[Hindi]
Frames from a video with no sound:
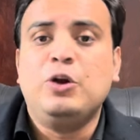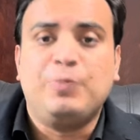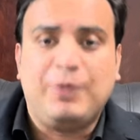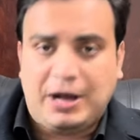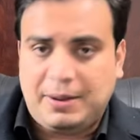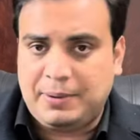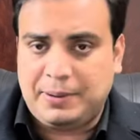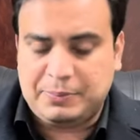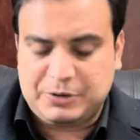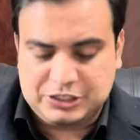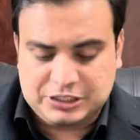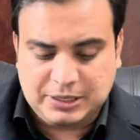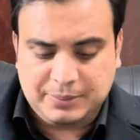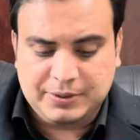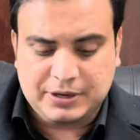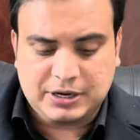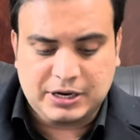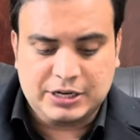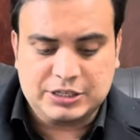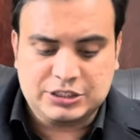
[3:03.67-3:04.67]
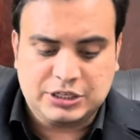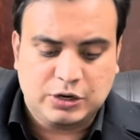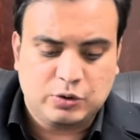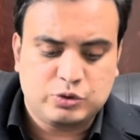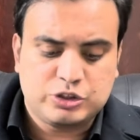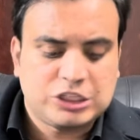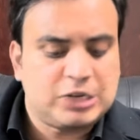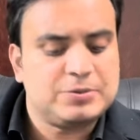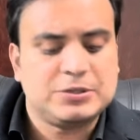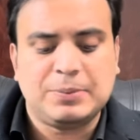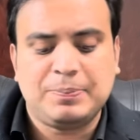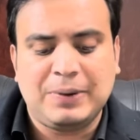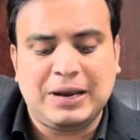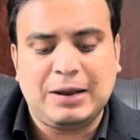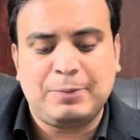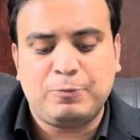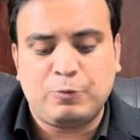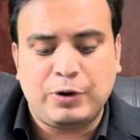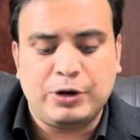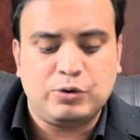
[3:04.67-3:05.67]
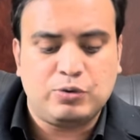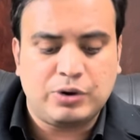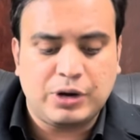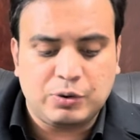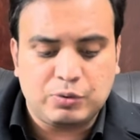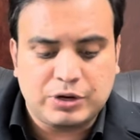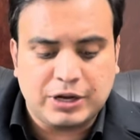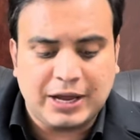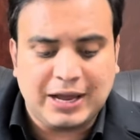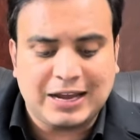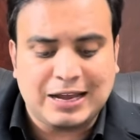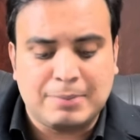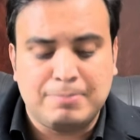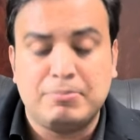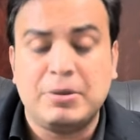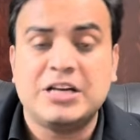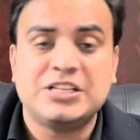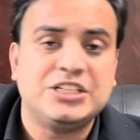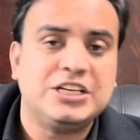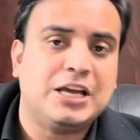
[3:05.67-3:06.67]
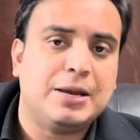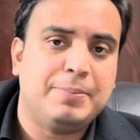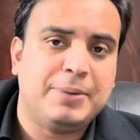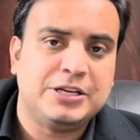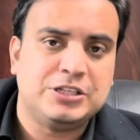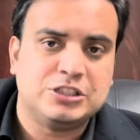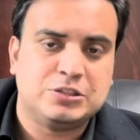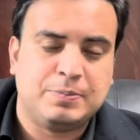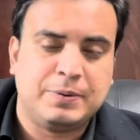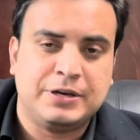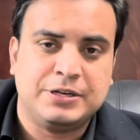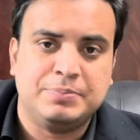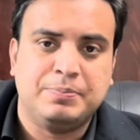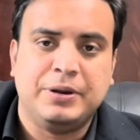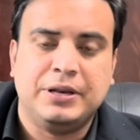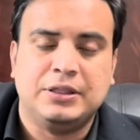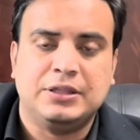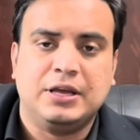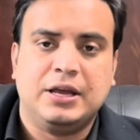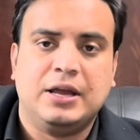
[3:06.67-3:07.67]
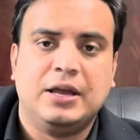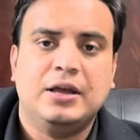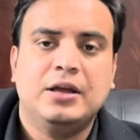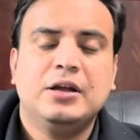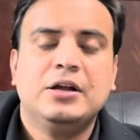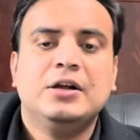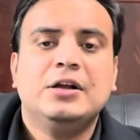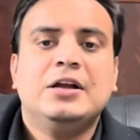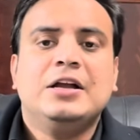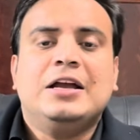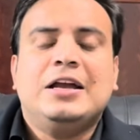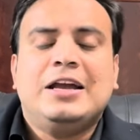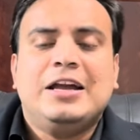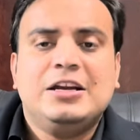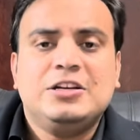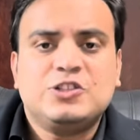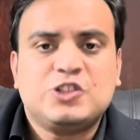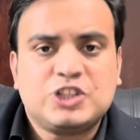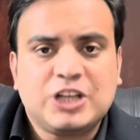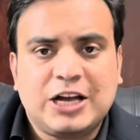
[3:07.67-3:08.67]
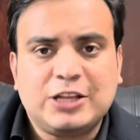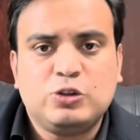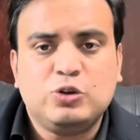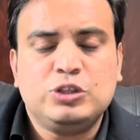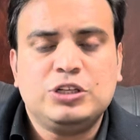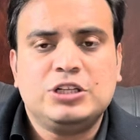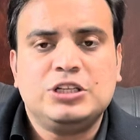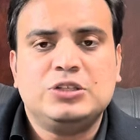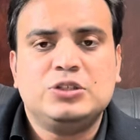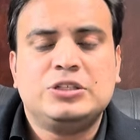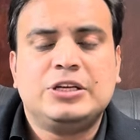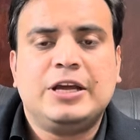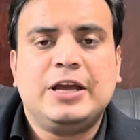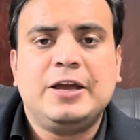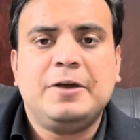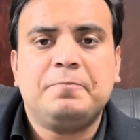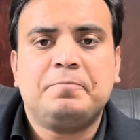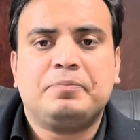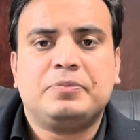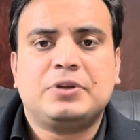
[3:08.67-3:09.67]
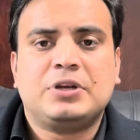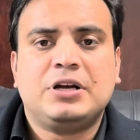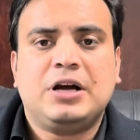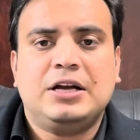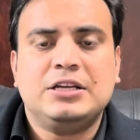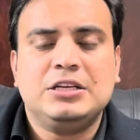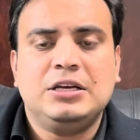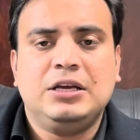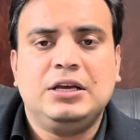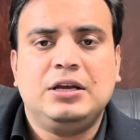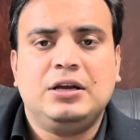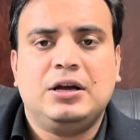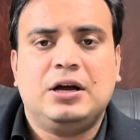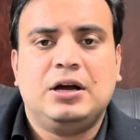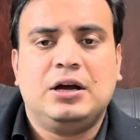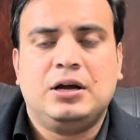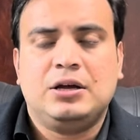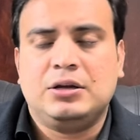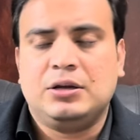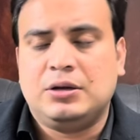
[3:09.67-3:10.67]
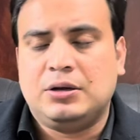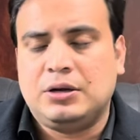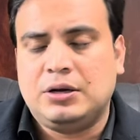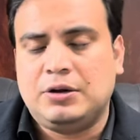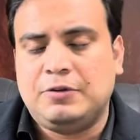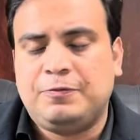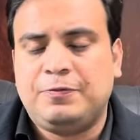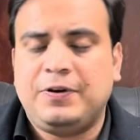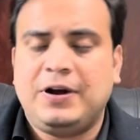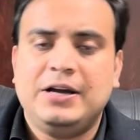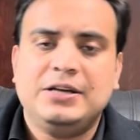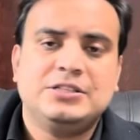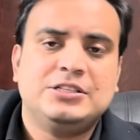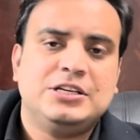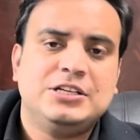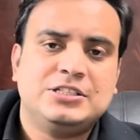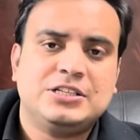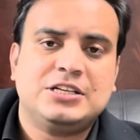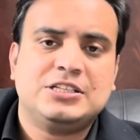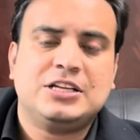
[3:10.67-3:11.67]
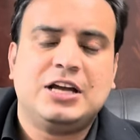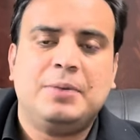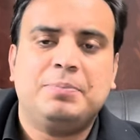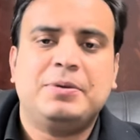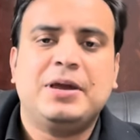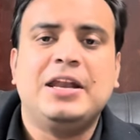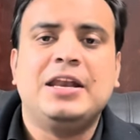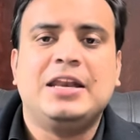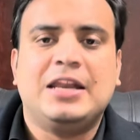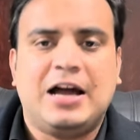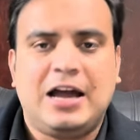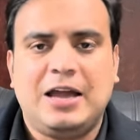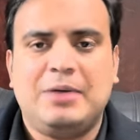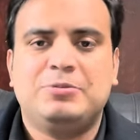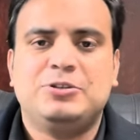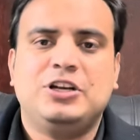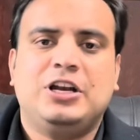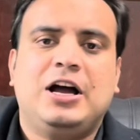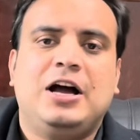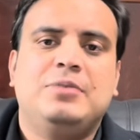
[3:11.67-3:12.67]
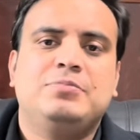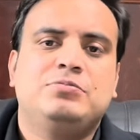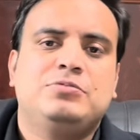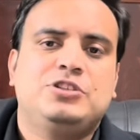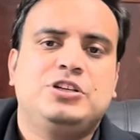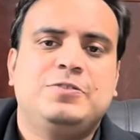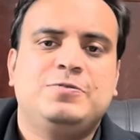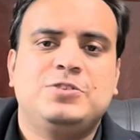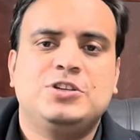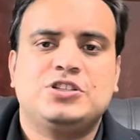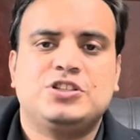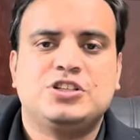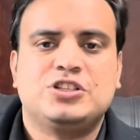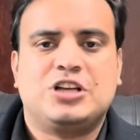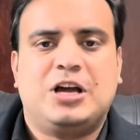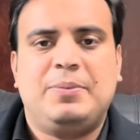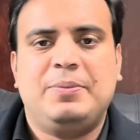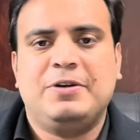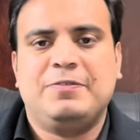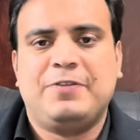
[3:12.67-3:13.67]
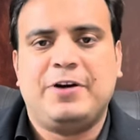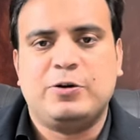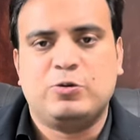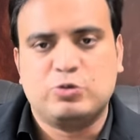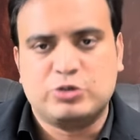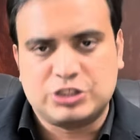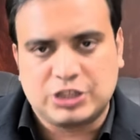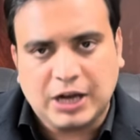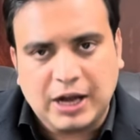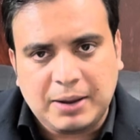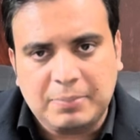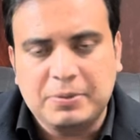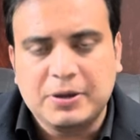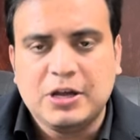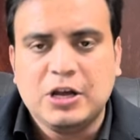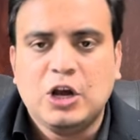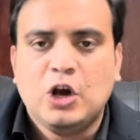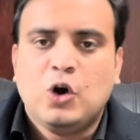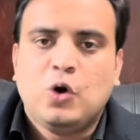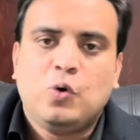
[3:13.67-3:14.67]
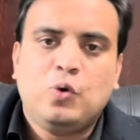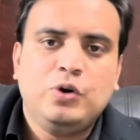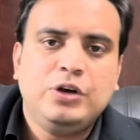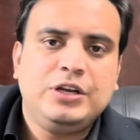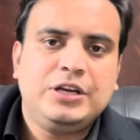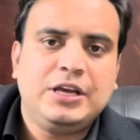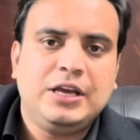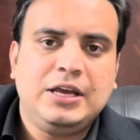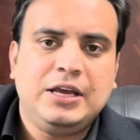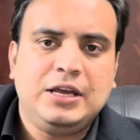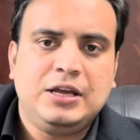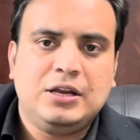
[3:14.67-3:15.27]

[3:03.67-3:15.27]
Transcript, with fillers: लुबाब आपके सामने रखने जा रहा हूं सबसे पहला पॉइंट उन्होंने उठाया कि मर्जी के बेंचेस बनते हैं इन सातों जजेस ने काजी फायज ईसा साहब के नायब जनाब चीफ जस्टिस आमिर फारूक साहब उनकी